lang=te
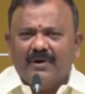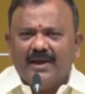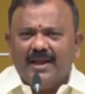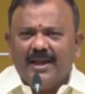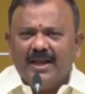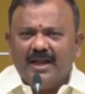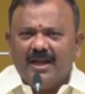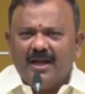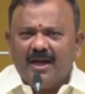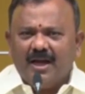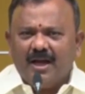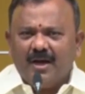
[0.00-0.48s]

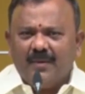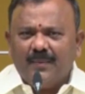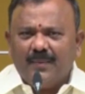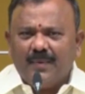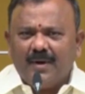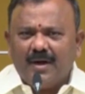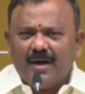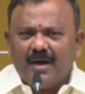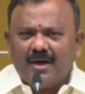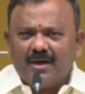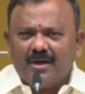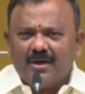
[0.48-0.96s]

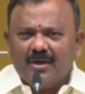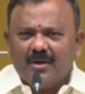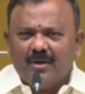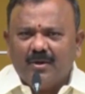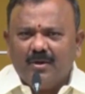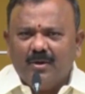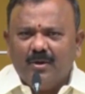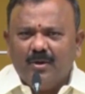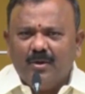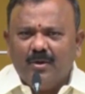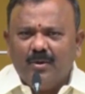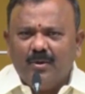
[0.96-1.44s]
వైకాపా
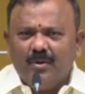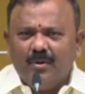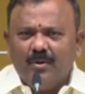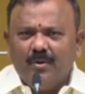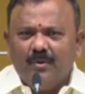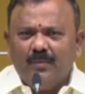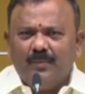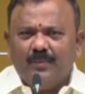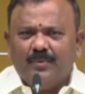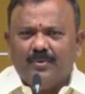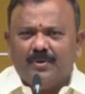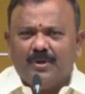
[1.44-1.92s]
రంగులు
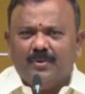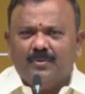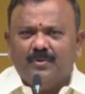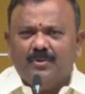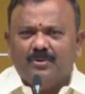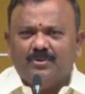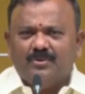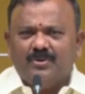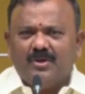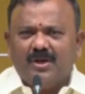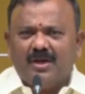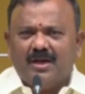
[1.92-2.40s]

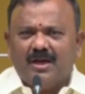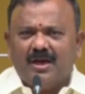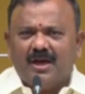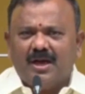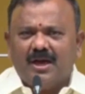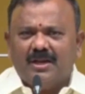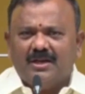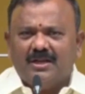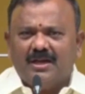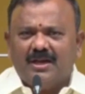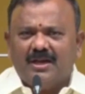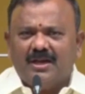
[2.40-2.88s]
ప్రభుత్వ
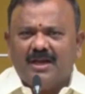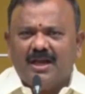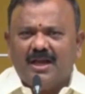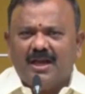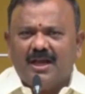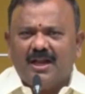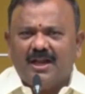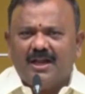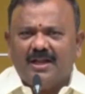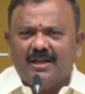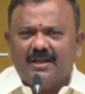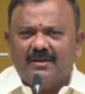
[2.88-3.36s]

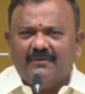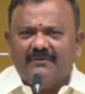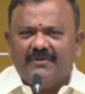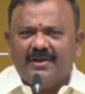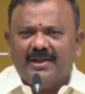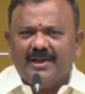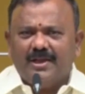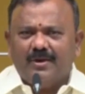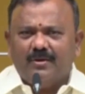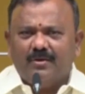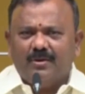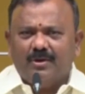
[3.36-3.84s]
కార్యాలయాలకి
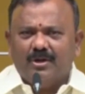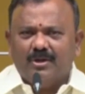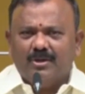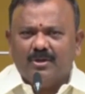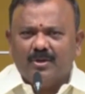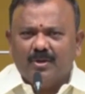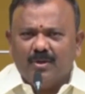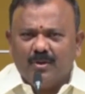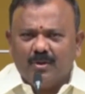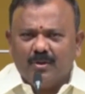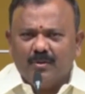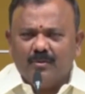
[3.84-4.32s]

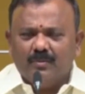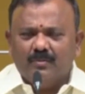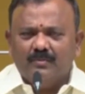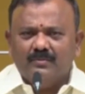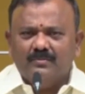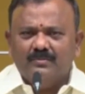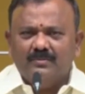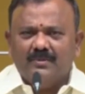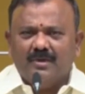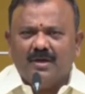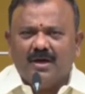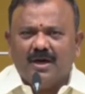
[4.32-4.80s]
వేయకూడదు
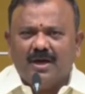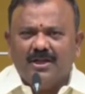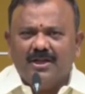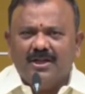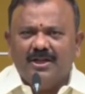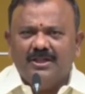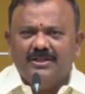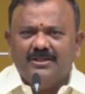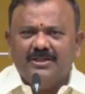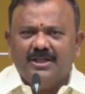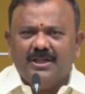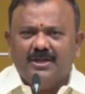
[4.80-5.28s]

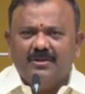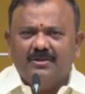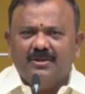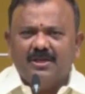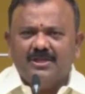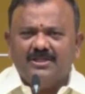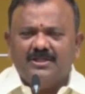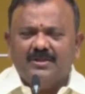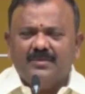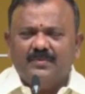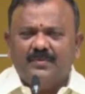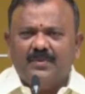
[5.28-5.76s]
అని
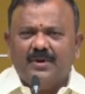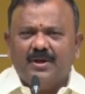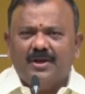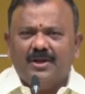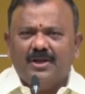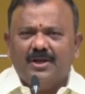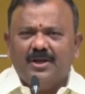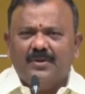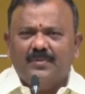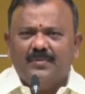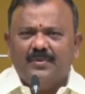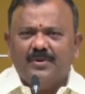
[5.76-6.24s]
తెలుగుదేశం
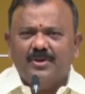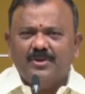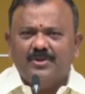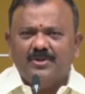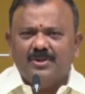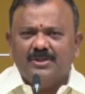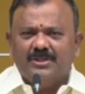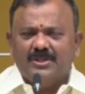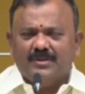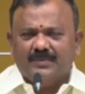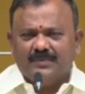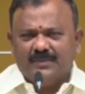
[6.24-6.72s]
పార్టీ ఎప్పటి
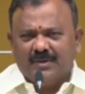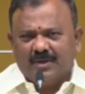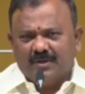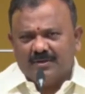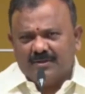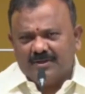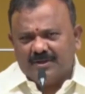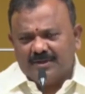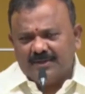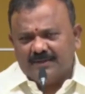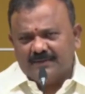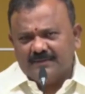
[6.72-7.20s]
నుంచో చెప్తూ
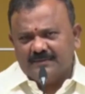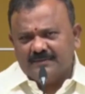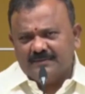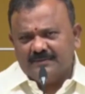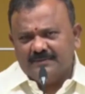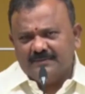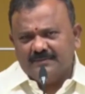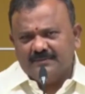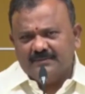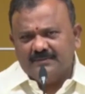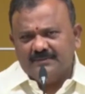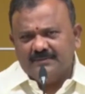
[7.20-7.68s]
ఉంది
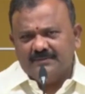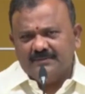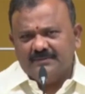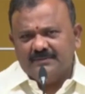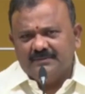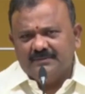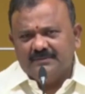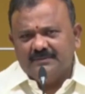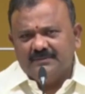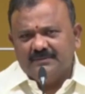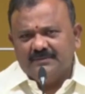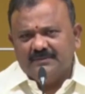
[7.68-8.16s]

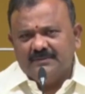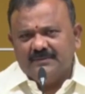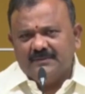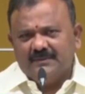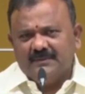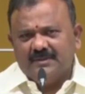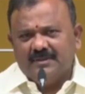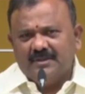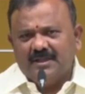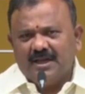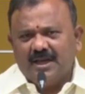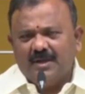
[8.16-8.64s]

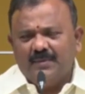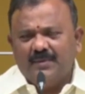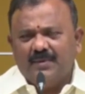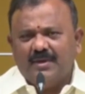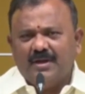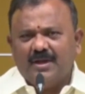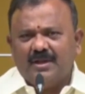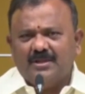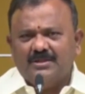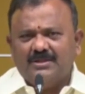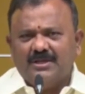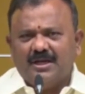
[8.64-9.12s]
దాని
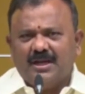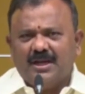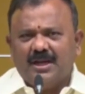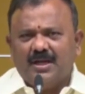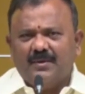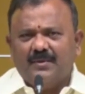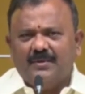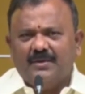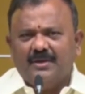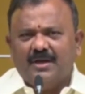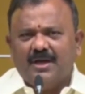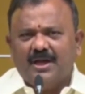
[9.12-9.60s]
మీద
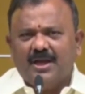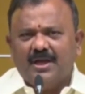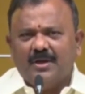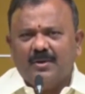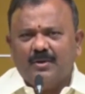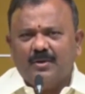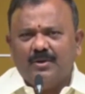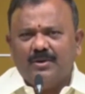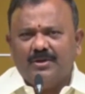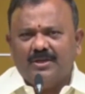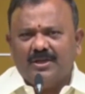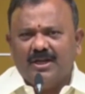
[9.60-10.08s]
చాలామంది
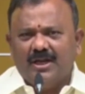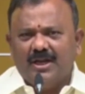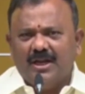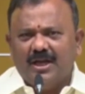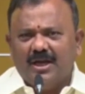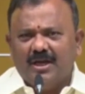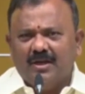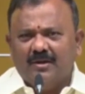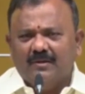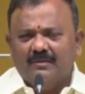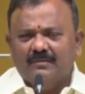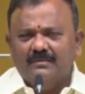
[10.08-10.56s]
హైకోర్టుకి
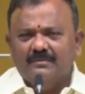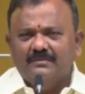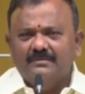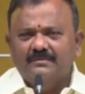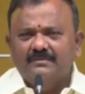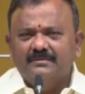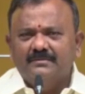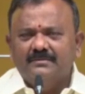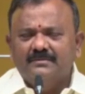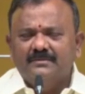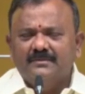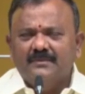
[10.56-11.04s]
వెళ్ళారు
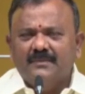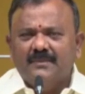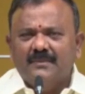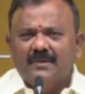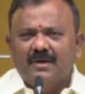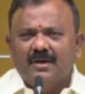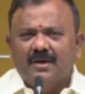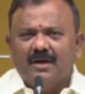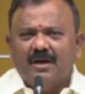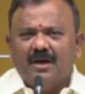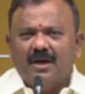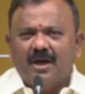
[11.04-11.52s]

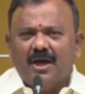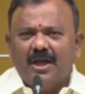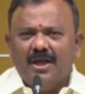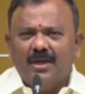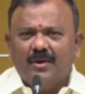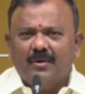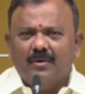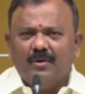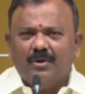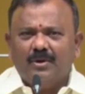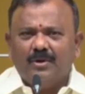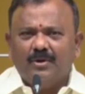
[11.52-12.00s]

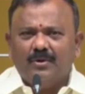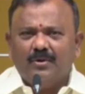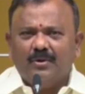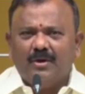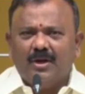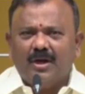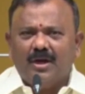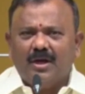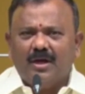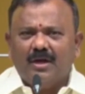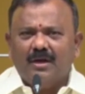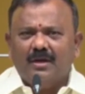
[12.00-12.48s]
హైకోర్టు
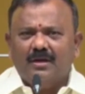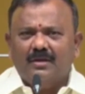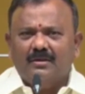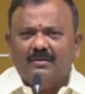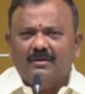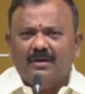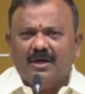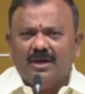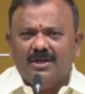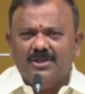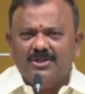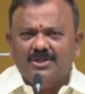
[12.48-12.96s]
కూడా
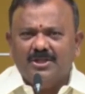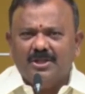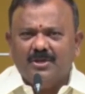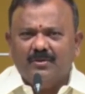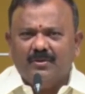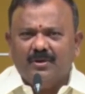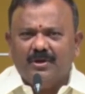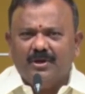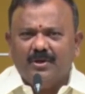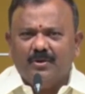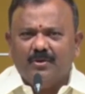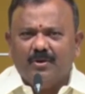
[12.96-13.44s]
ఆ
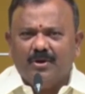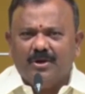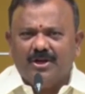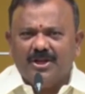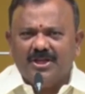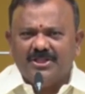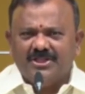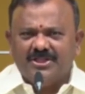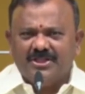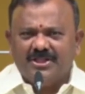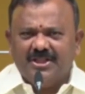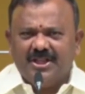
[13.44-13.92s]
జీవోని
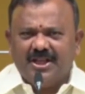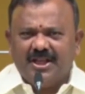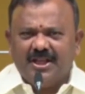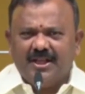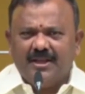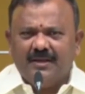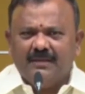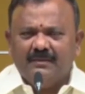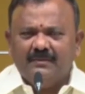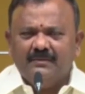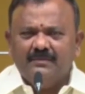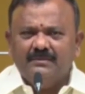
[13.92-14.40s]
కొట్టేసింది
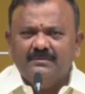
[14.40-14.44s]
